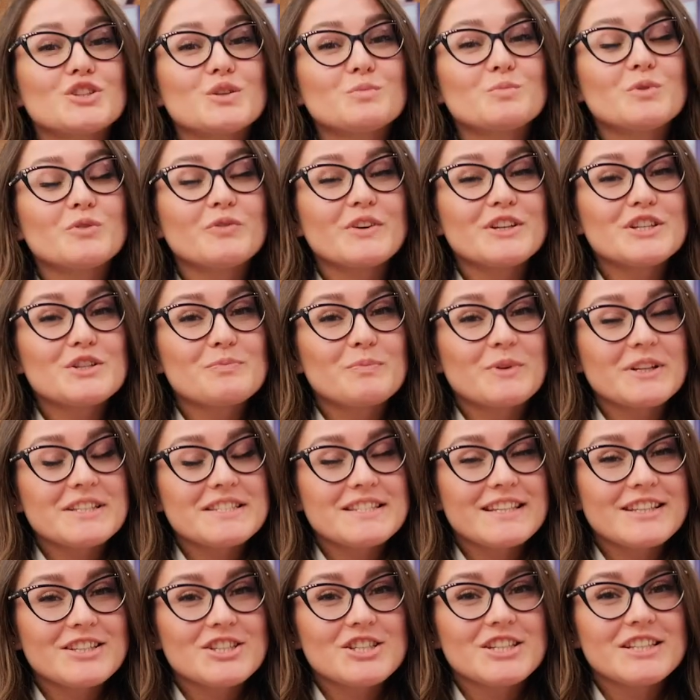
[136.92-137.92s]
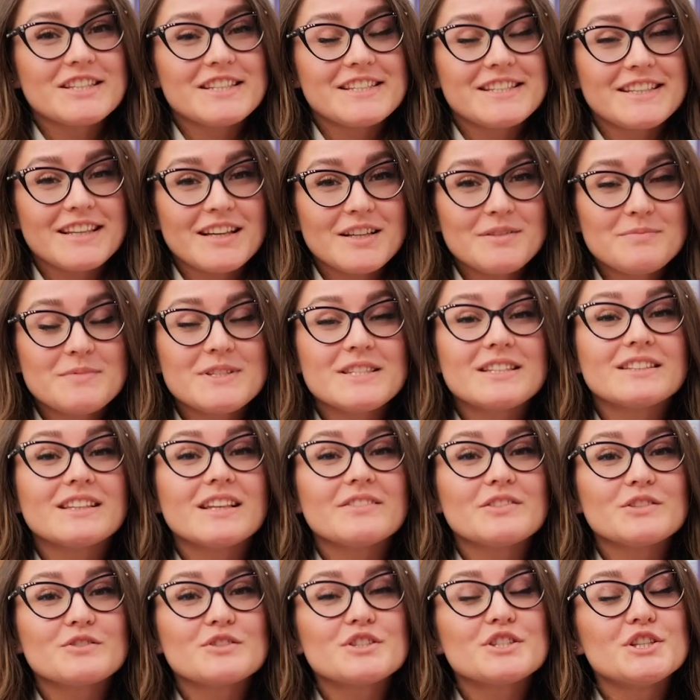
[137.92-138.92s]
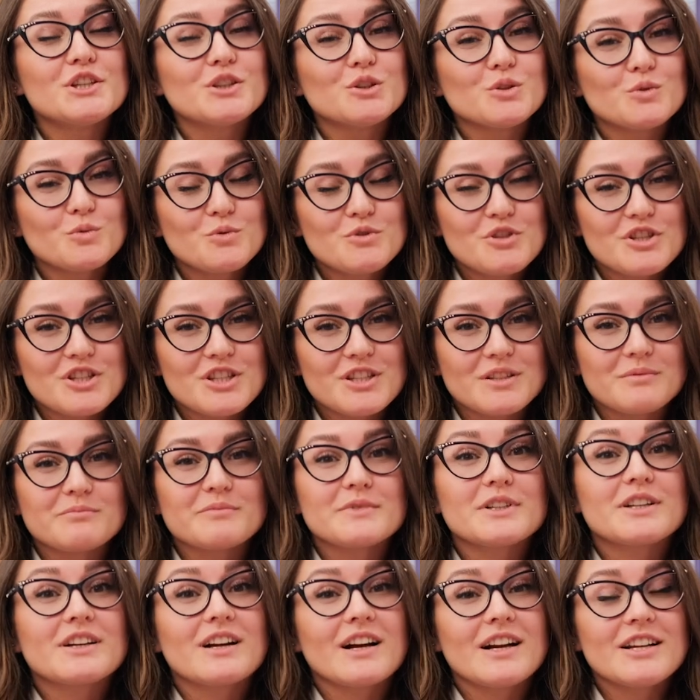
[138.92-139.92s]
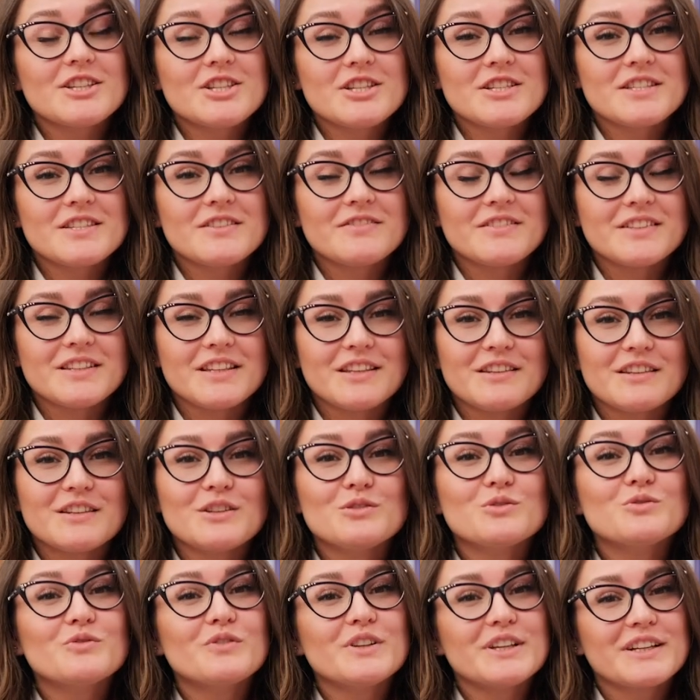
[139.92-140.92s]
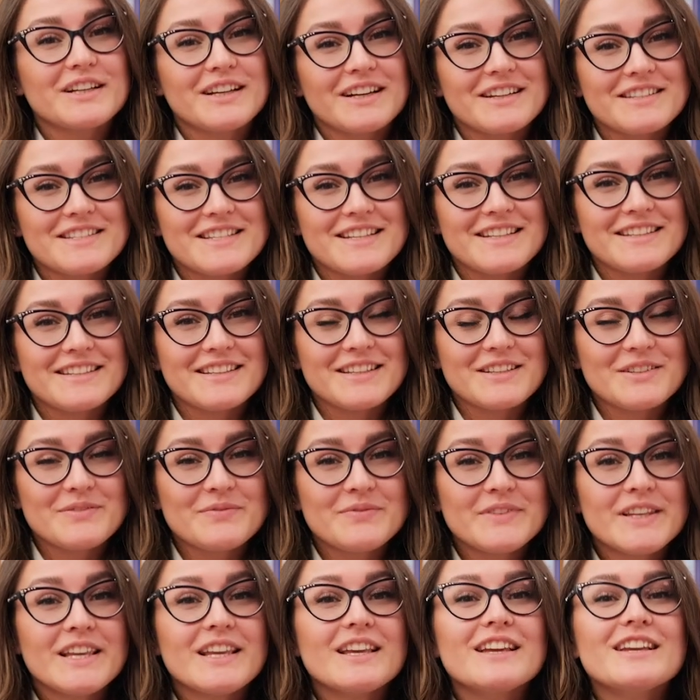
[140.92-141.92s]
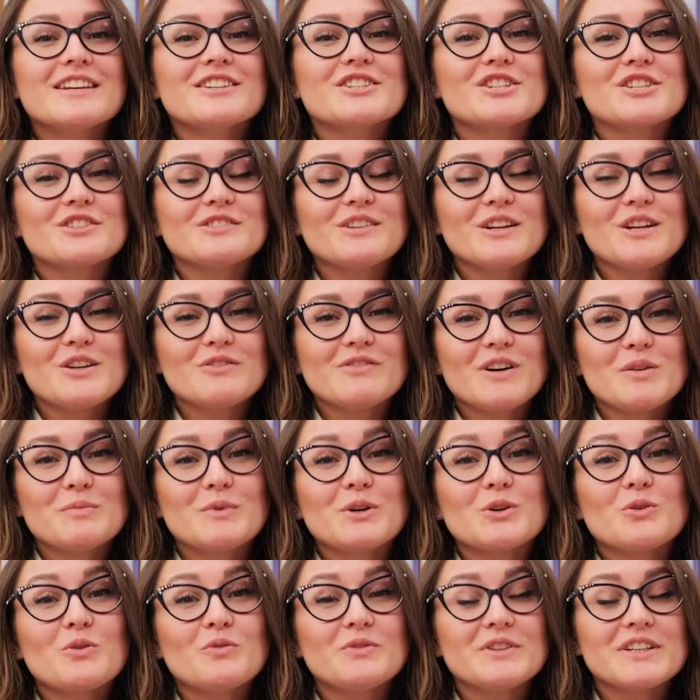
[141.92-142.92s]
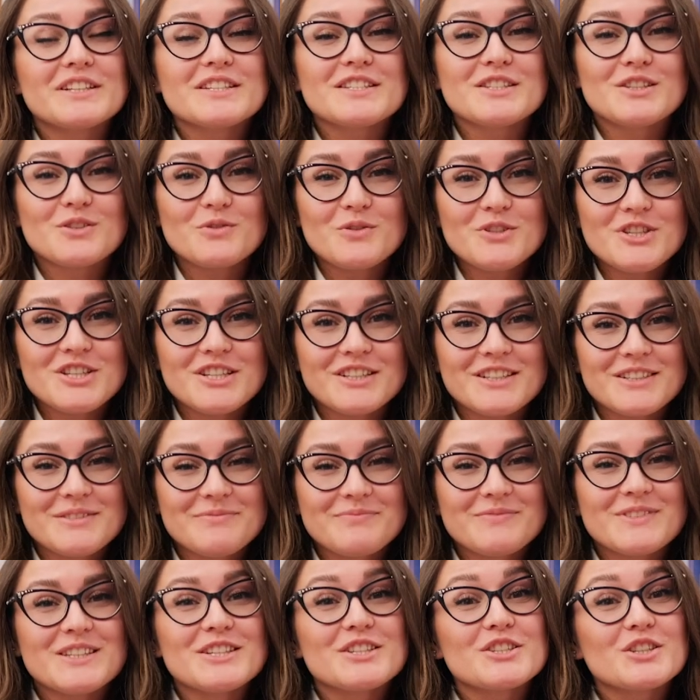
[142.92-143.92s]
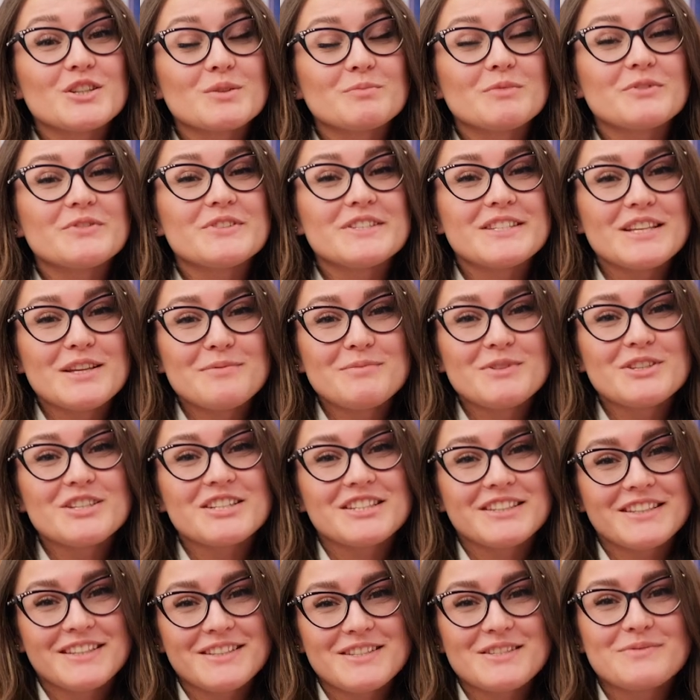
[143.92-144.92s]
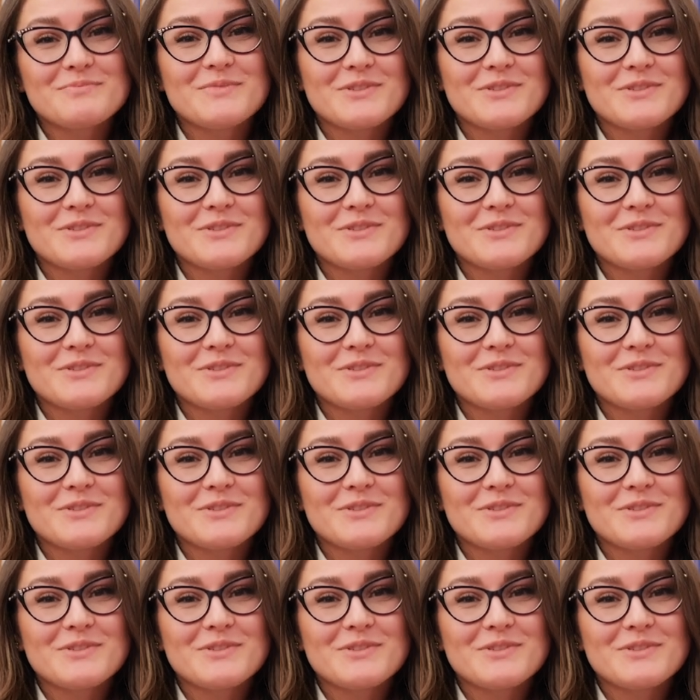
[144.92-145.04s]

чтобы ваш процесс шитья становился лучше, качественнее и увлекательнее. Желаю вам ровных строчек и чтобы все мечты